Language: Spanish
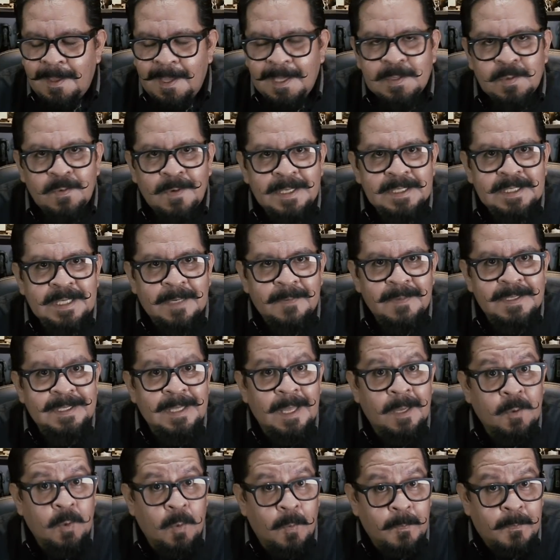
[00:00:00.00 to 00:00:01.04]
es una
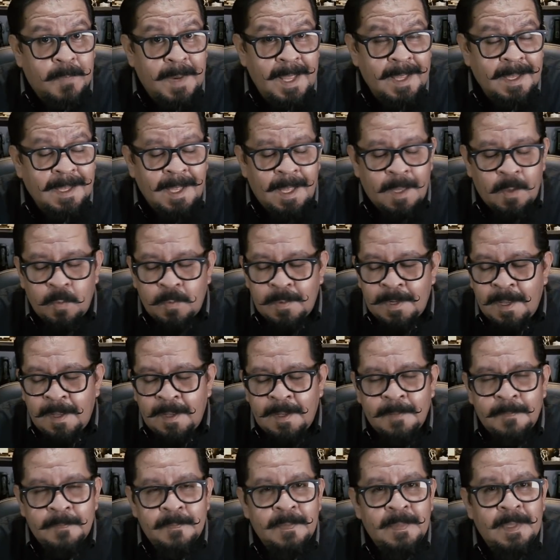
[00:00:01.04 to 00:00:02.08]
cerveza compleja,
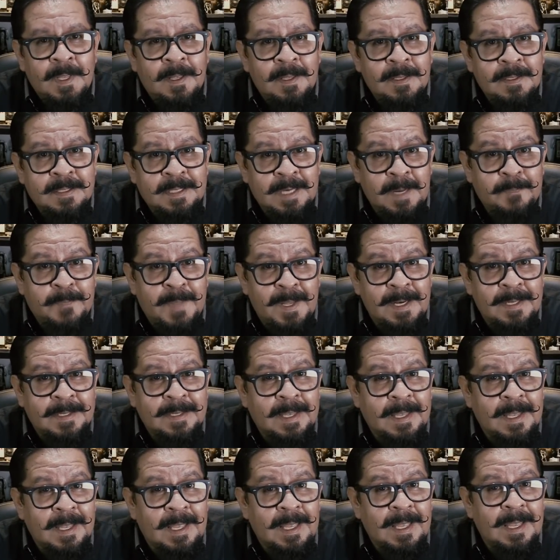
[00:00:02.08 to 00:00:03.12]
una triple
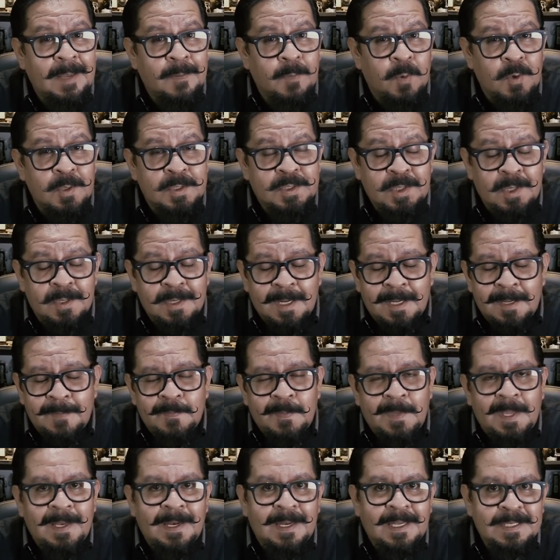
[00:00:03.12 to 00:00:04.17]
que
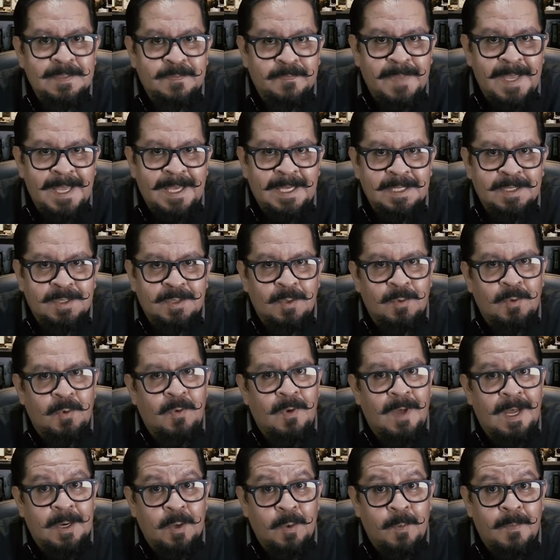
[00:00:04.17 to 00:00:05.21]
evoluciona en
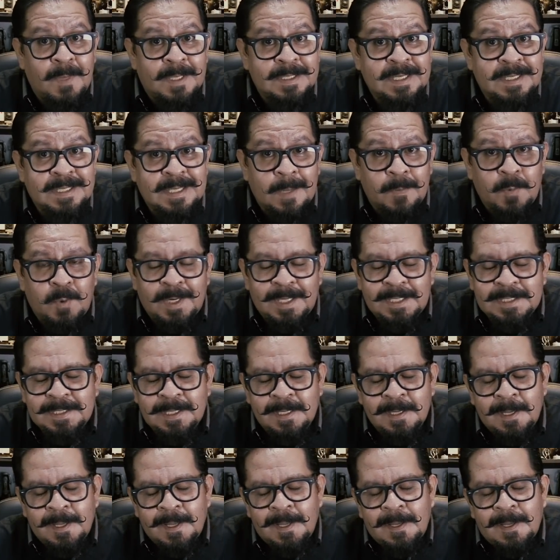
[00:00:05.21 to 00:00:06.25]
aspecto, aromas y
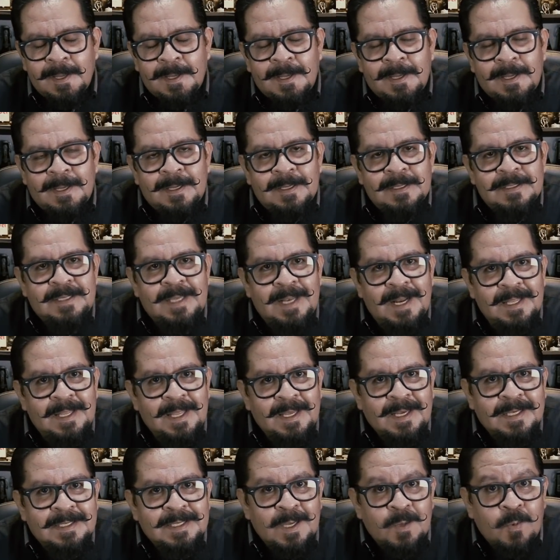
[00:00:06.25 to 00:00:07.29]
sabores si la
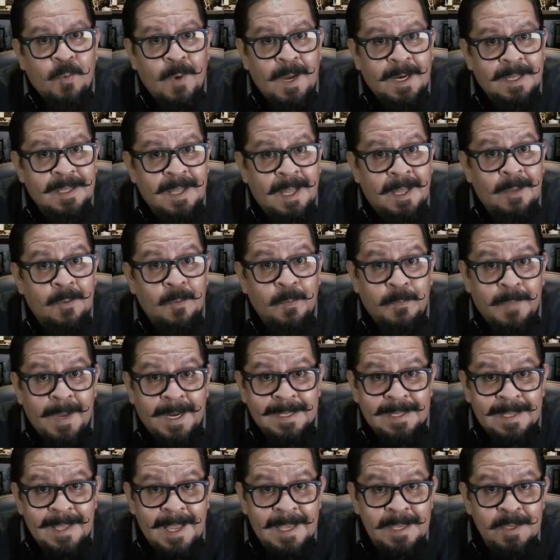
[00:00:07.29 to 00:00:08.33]
dejas en guarda un
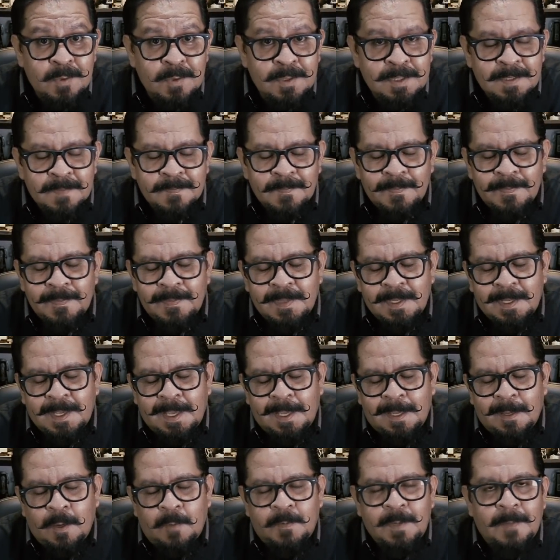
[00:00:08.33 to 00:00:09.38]
par de años,
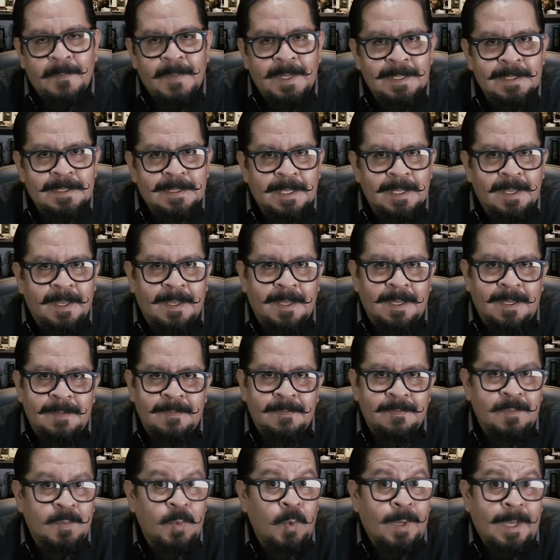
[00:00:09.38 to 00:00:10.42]
que obviamente
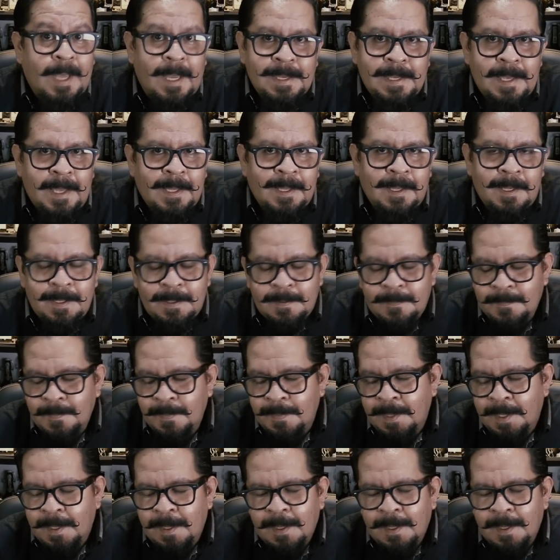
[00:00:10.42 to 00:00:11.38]
nunca llegan.